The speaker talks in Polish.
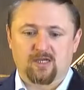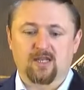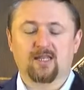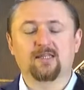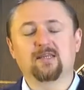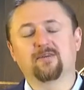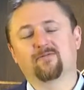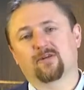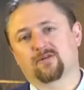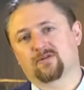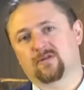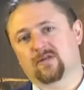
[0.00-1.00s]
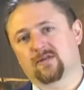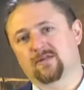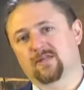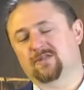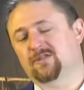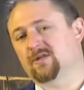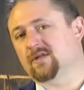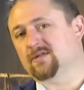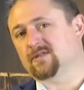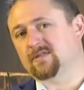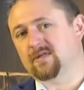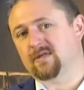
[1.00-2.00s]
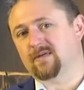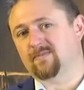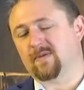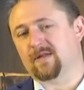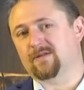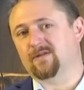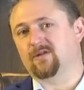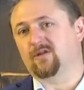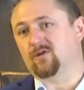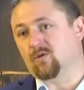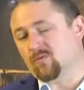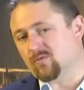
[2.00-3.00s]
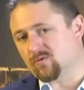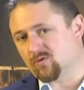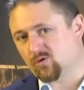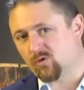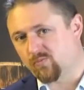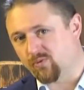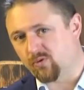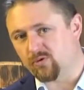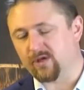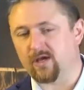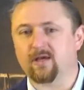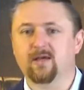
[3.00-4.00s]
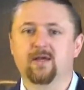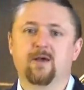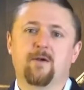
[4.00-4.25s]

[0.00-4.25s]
Glenlivet y, Distillers y, Ltd. ją kupuje.